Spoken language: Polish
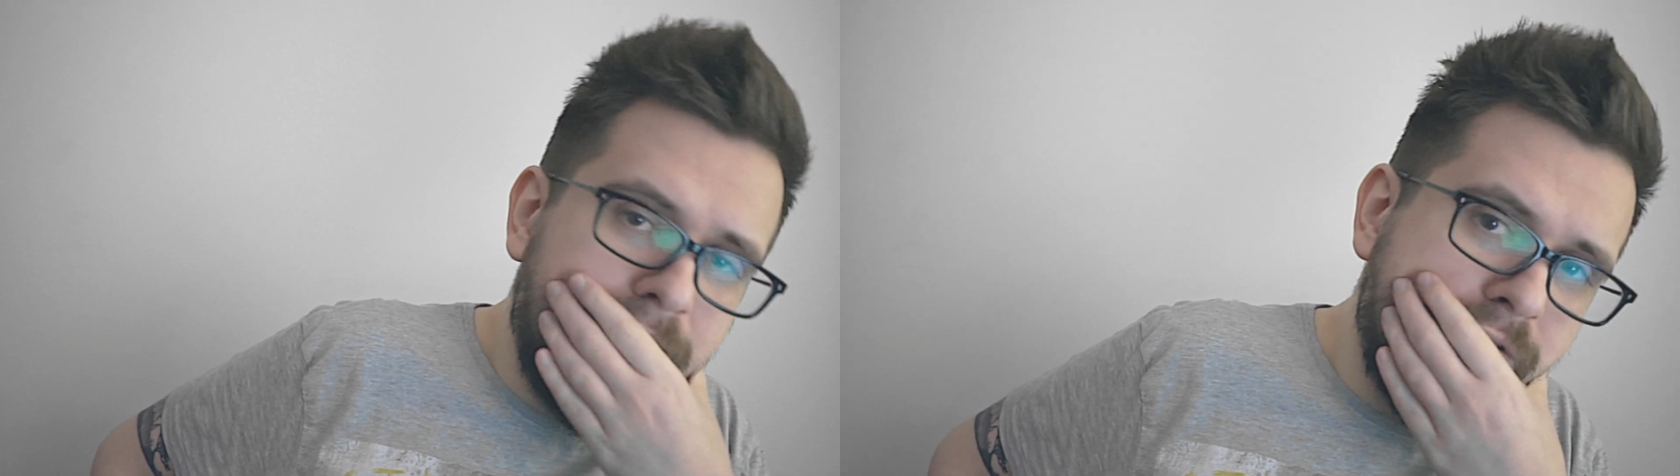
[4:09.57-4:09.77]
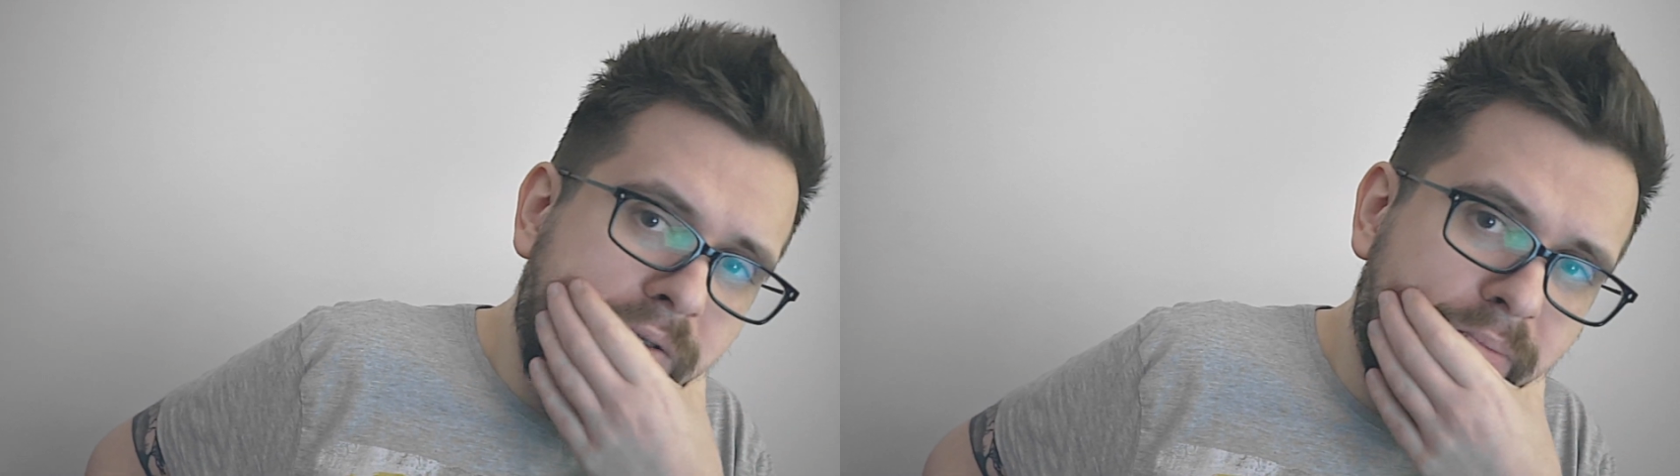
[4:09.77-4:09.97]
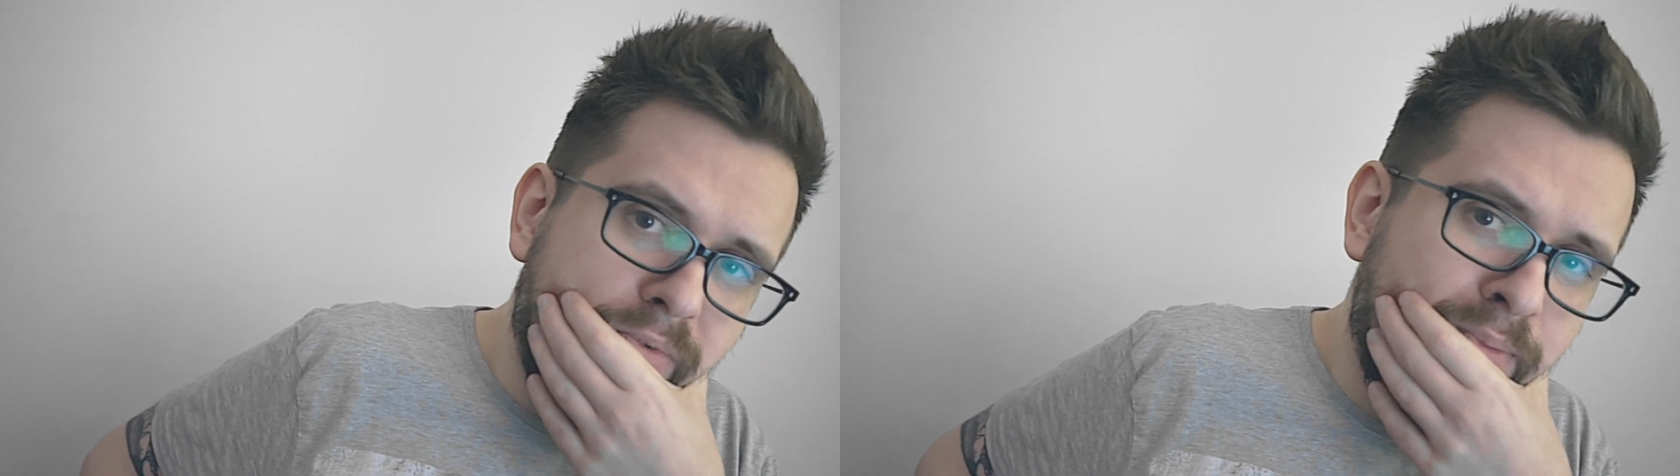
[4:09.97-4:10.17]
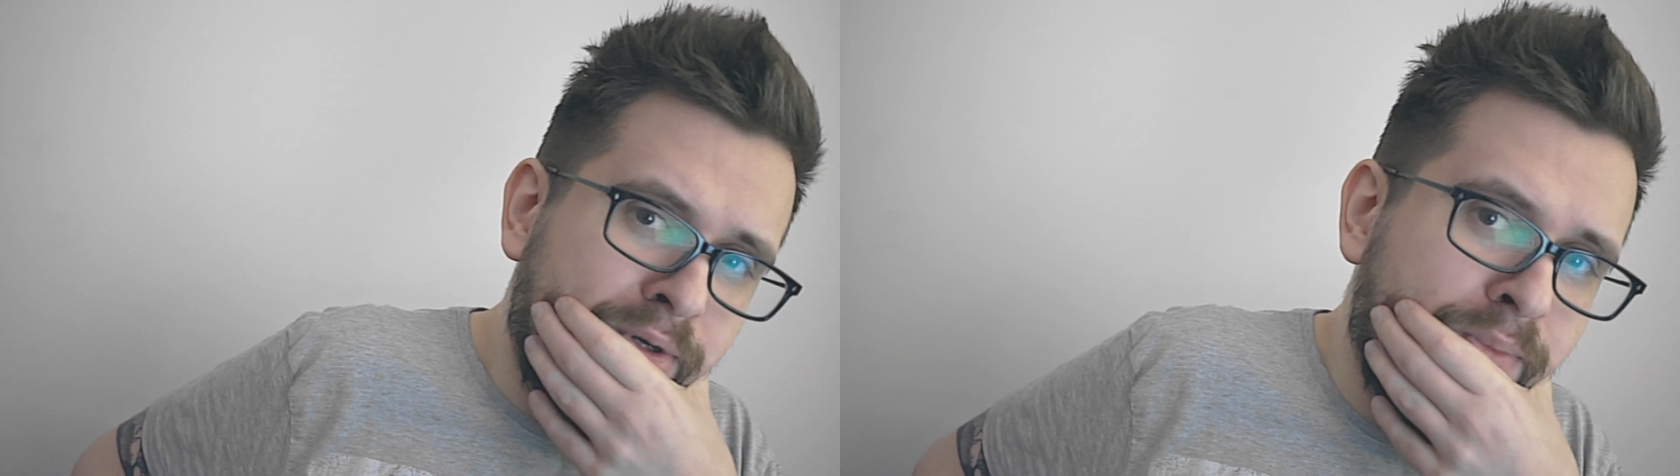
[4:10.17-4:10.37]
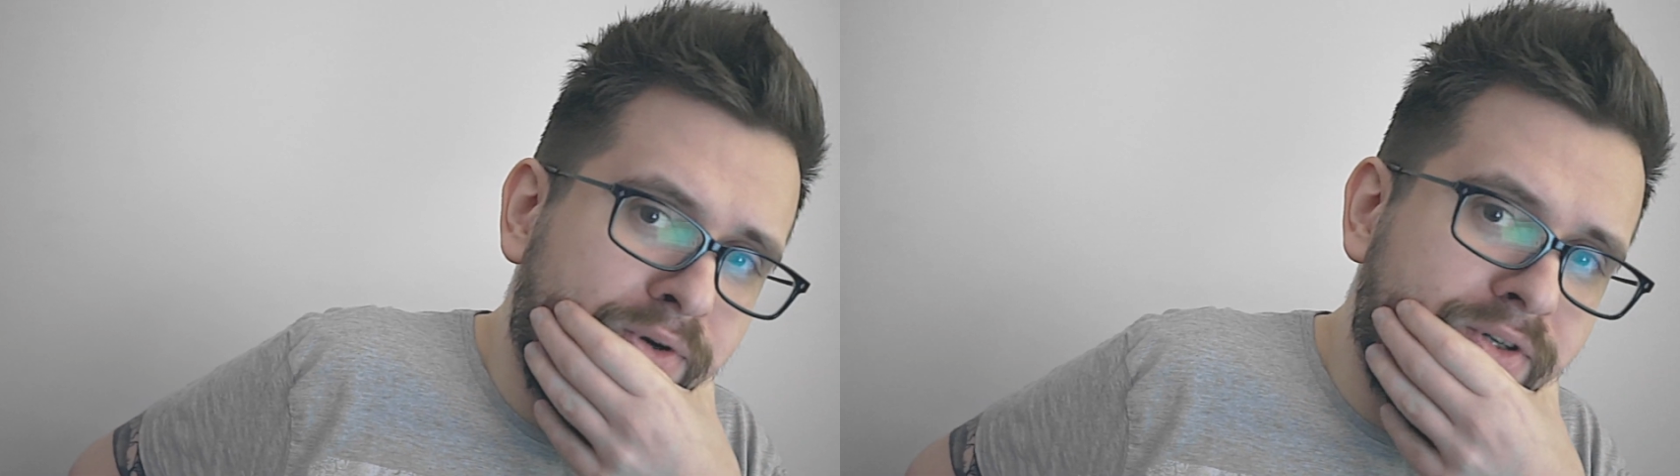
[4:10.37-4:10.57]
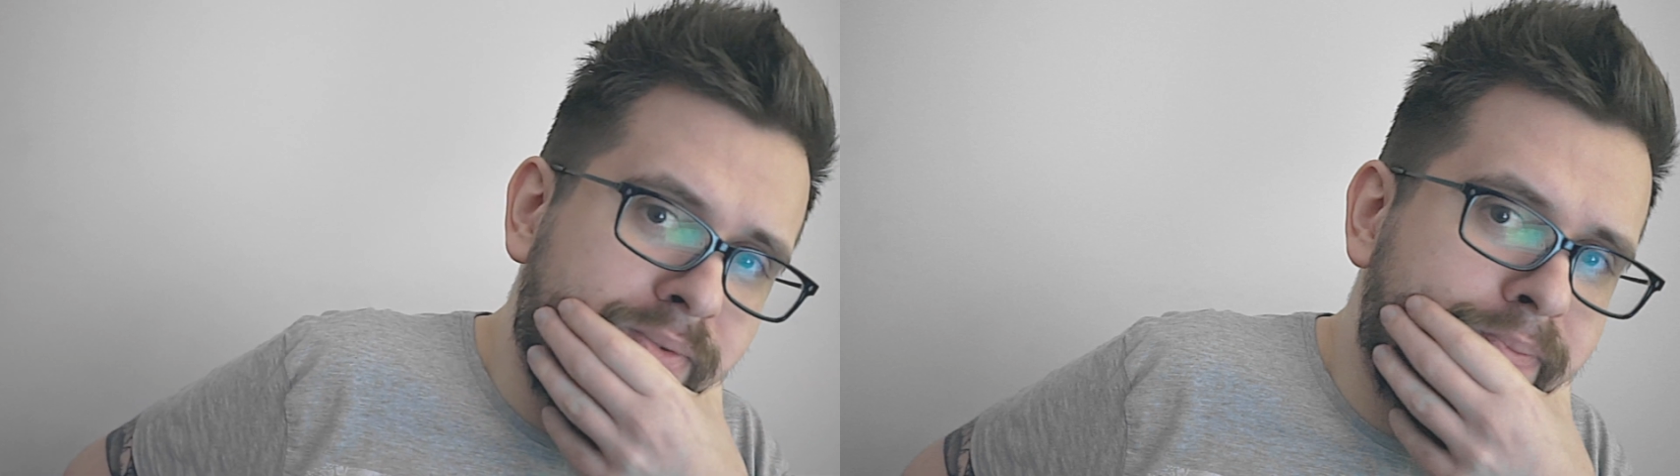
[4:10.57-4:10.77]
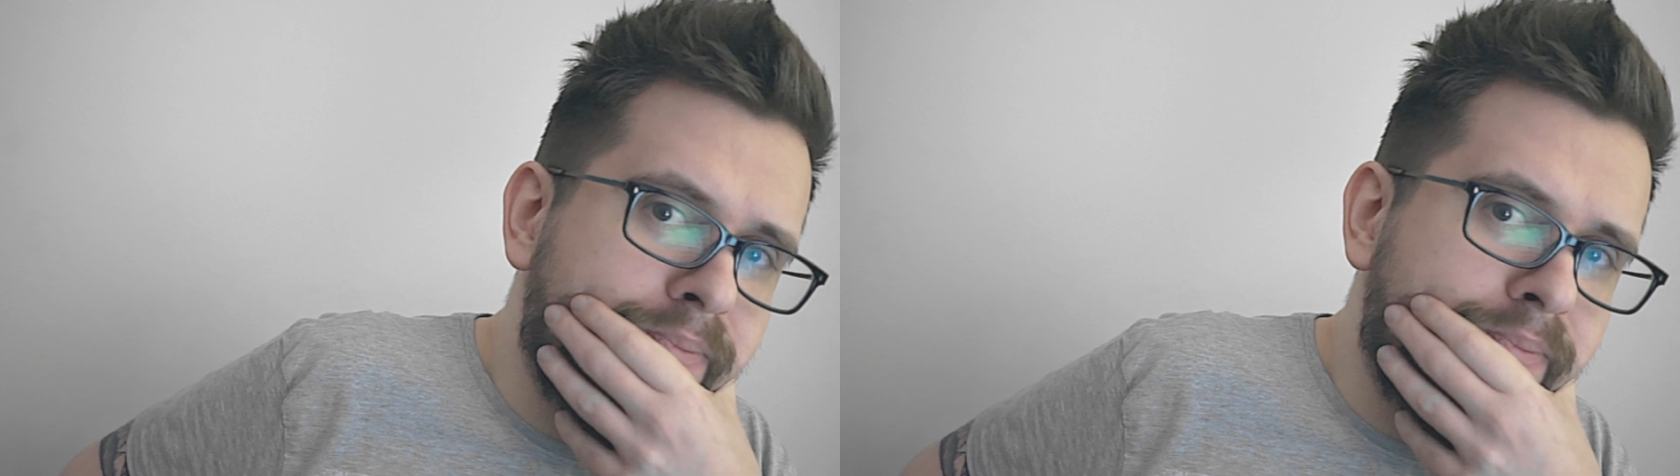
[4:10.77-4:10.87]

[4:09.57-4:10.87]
no. Spróbuj.